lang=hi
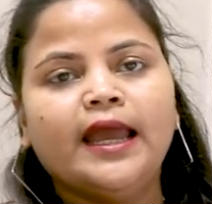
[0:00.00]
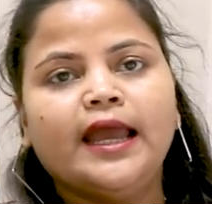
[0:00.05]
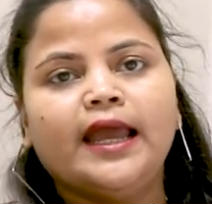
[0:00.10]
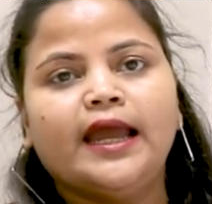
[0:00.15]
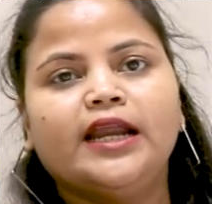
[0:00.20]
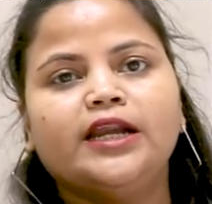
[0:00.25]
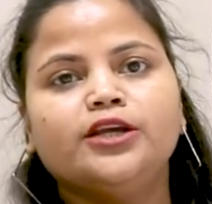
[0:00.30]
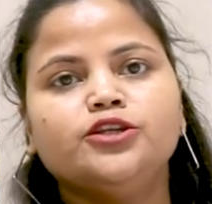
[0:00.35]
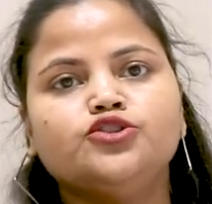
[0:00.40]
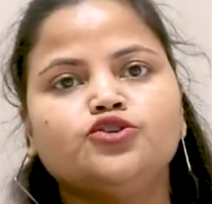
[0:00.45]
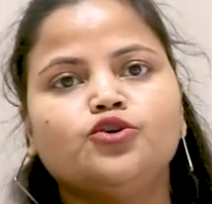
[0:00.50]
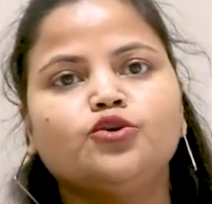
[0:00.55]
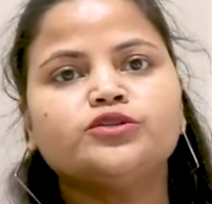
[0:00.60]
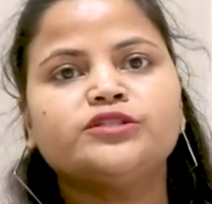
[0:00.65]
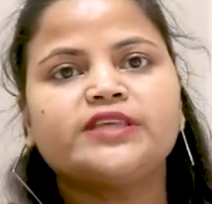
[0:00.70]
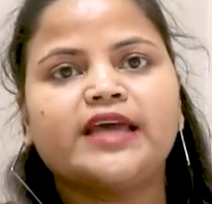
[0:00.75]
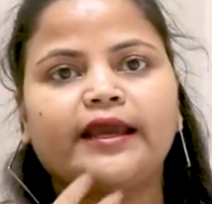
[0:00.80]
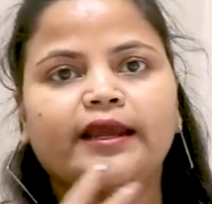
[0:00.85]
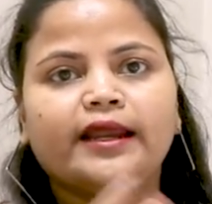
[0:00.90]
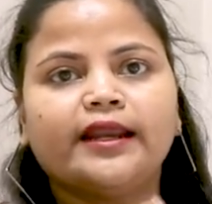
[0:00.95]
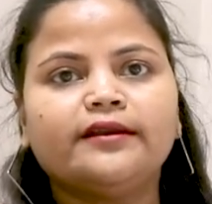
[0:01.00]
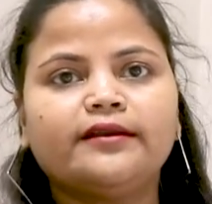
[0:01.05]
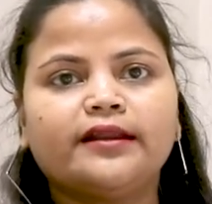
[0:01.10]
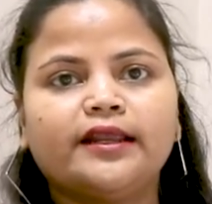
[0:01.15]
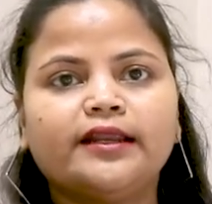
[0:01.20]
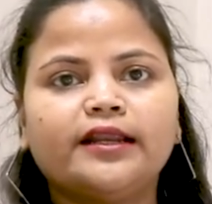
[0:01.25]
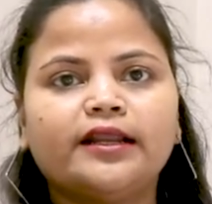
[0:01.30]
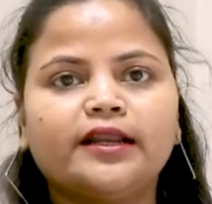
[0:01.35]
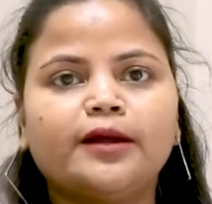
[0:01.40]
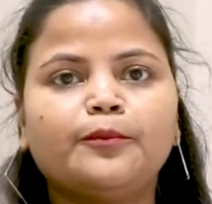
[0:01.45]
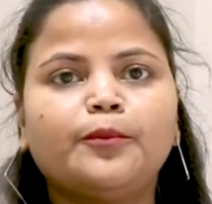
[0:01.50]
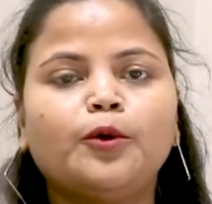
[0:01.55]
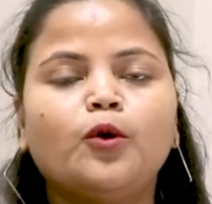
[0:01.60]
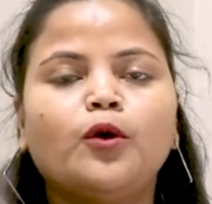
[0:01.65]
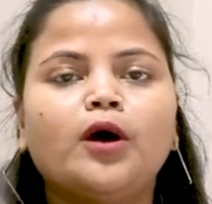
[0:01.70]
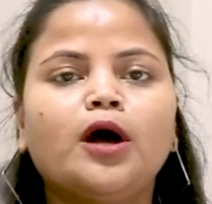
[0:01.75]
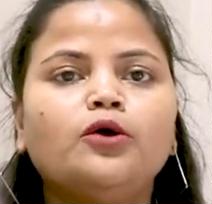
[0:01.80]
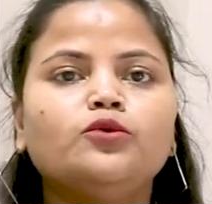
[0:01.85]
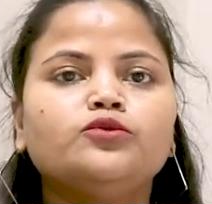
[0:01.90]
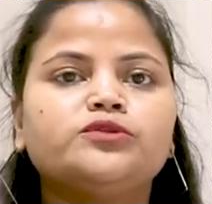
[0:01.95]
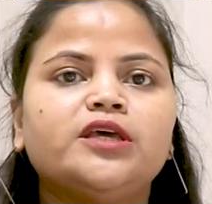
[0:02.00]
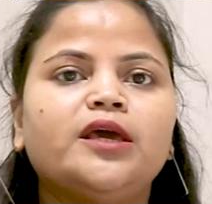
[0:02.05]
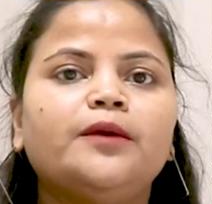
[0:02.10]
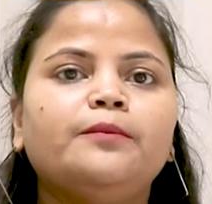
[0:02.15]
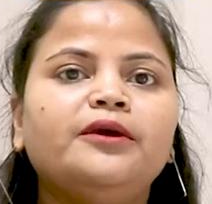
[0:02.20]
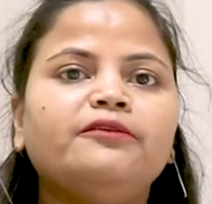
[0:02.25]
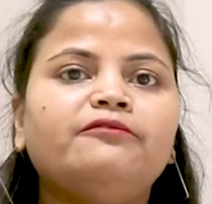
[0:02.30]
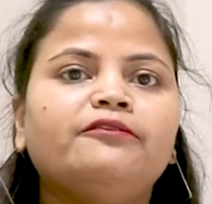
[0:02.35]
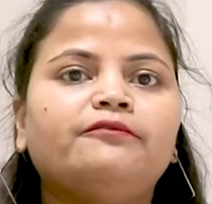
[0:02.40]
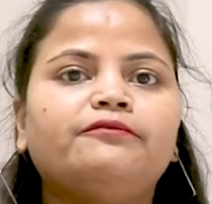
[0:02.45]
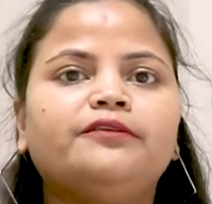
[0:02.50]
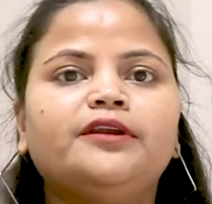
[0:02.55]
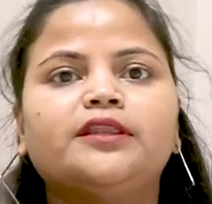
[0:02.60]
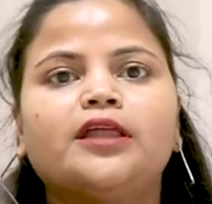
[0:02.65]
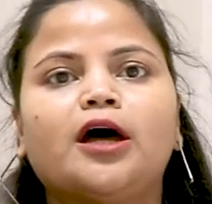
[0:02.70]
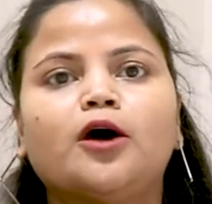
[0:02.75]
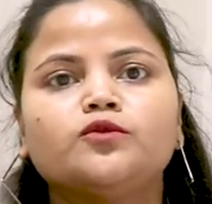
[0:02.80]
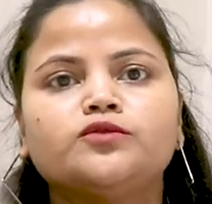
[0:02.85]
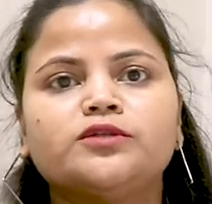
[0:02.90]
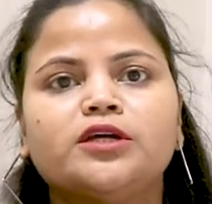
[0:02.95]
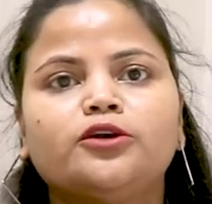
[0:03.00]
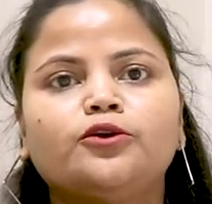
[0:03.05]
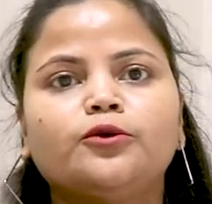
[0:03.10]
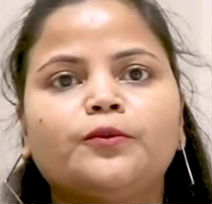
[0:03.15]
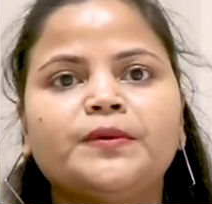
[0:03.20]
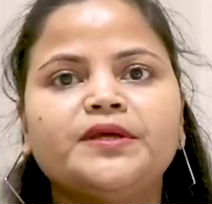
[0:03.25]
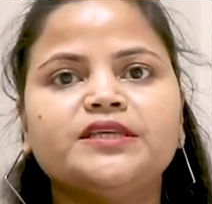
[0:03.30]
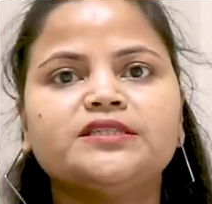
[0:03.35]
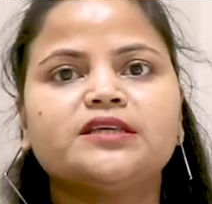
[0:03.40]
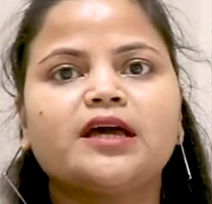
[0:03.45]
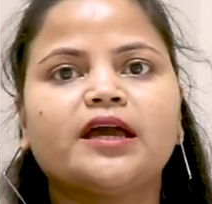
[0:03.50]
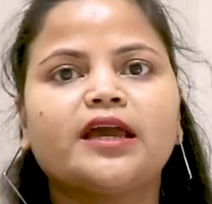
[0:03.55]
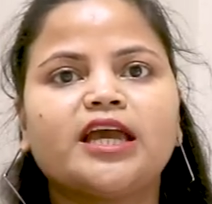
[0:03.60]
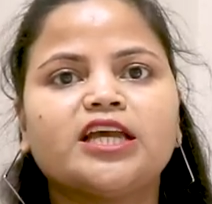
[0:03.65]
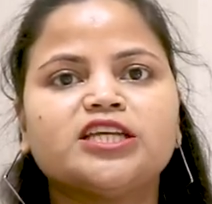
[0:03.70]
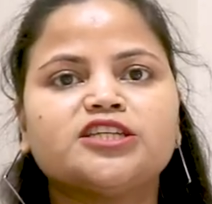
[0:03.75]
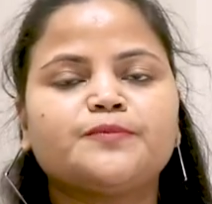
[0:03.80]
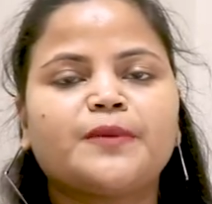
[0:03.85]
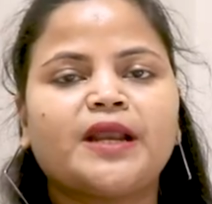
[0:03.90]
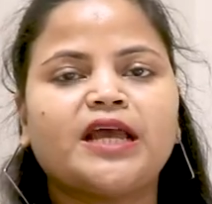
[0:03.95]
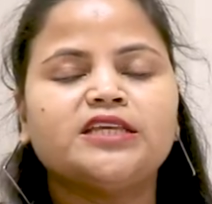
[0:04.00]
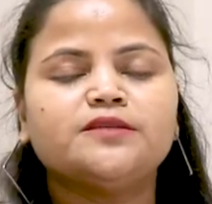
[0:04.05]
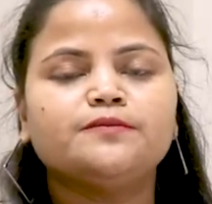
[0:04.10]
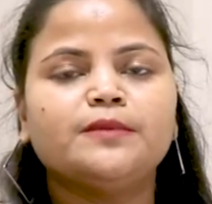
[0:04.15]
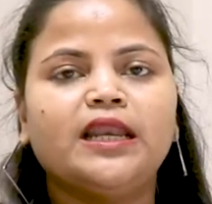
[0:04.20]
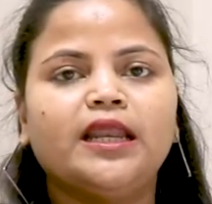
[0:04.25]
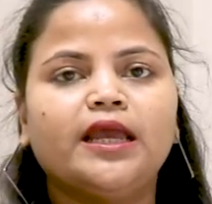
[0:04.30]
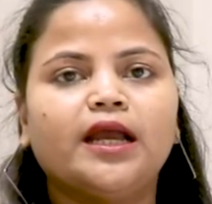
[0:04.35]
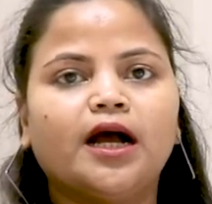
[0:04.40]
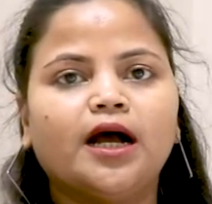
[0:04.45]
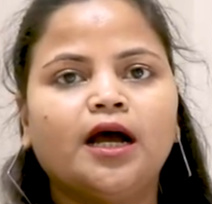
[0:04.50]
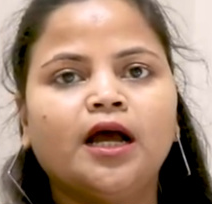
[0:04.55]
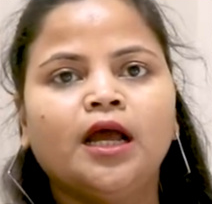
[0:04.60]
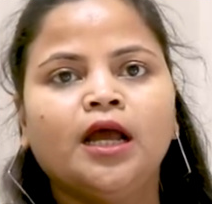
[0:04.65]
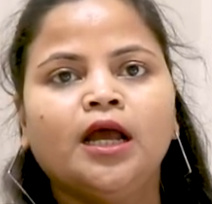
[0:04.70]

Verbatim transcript: एंड जो सेकेंड रनर अप होगा उसे भी फिफ्टी थाउजेंड रुपीज का कैश प्राइज मिलेगा